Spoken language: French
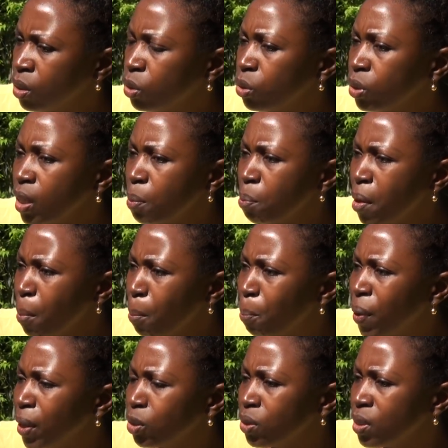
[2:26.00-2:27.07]
Je n'ai même
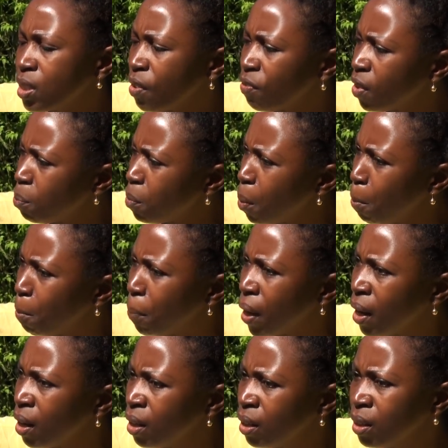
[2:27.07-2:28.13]
pas, je ne savais même
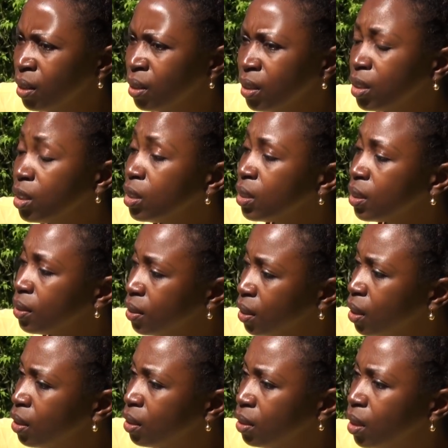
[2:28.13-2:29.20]
pas qui
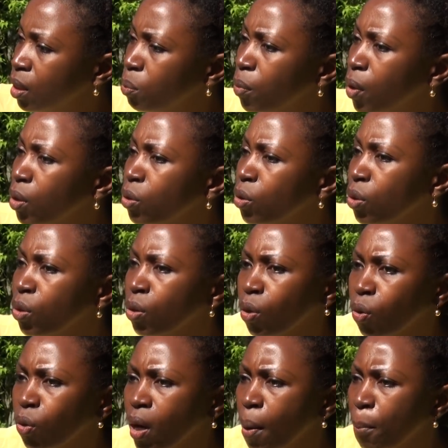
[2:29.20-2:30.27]
j'étais tellement
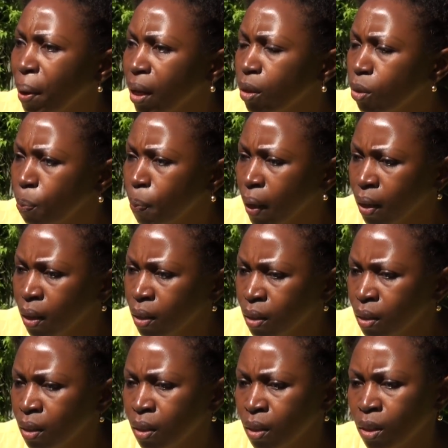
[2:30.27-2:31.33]
qu'on n'en parlait pas.
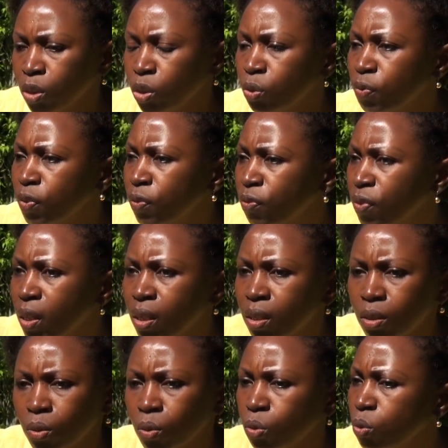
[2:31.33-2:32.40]
Je
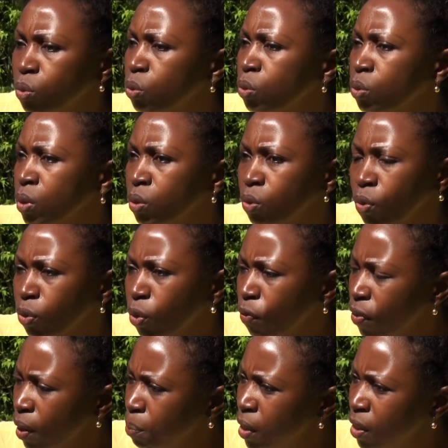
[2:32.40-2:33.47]
vivais,
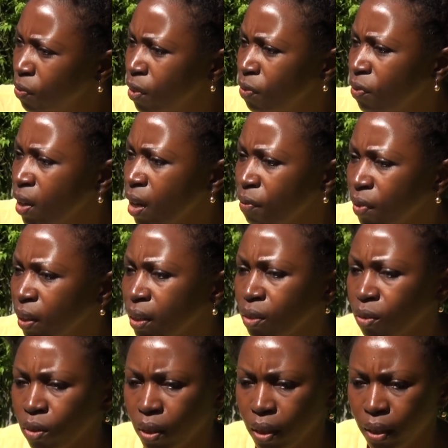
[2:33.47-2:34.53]
notre famille vivait
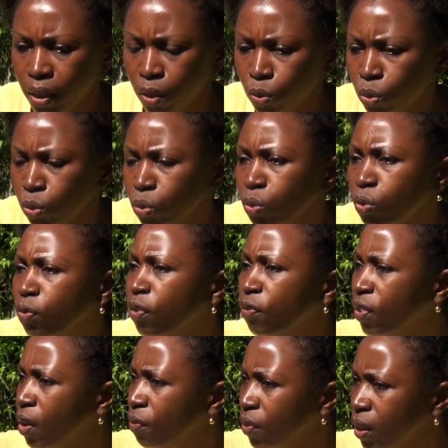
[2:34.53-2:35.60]
avec euh, les Hutus,
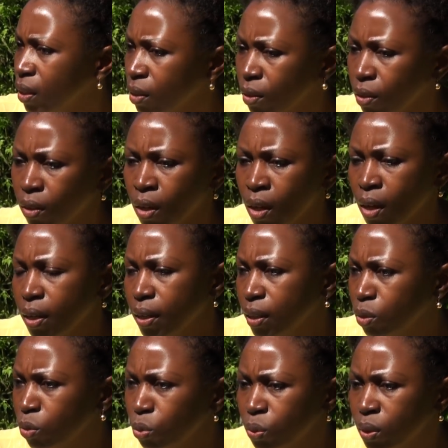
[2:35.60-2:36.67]
vivait avec euh,
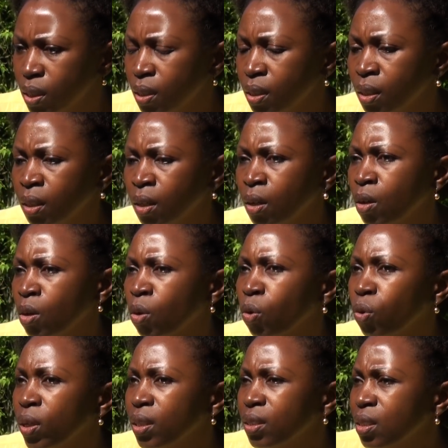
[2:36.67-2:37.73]
les Tutsis.
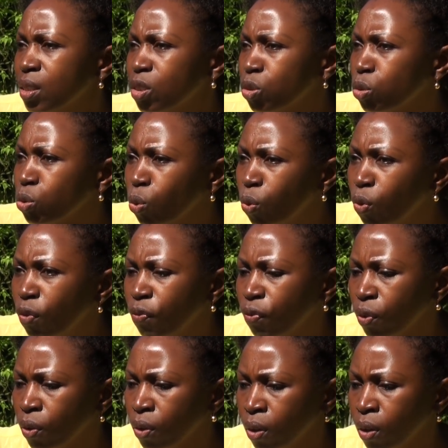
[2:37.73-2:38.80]
On était, je trouve,